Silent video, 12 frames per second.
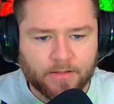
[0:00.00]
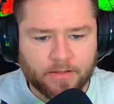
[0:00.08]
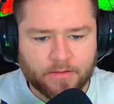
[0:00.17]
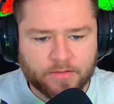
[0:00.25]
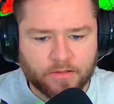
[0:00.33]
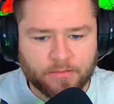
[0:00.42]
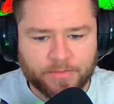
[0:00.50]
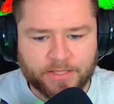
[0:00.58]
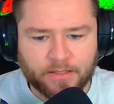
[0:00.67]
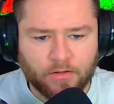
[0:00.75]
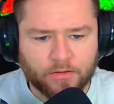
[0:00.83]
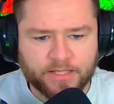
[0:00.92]
So, damit
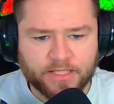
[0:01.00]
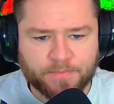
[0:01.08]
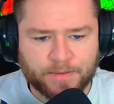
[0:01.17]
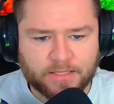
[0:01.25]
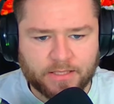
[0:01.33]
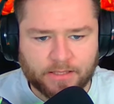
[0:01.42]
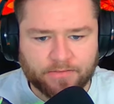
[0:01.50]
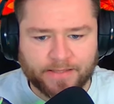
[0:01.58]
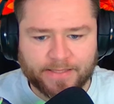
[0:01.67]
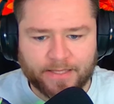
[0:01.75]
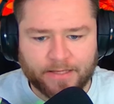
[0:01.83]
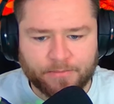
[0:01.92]
hier auch nichts passiert,
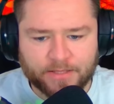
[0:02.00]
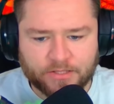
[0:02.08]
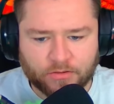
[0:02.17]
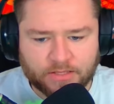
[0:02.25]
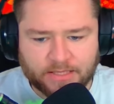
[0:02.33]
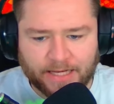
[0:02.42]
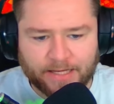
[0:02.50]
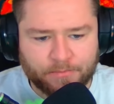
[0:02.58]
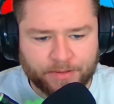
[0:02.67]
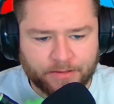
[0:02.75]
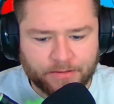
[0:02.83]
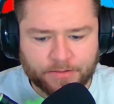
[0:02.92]
weil der nämlich sonst einpennt.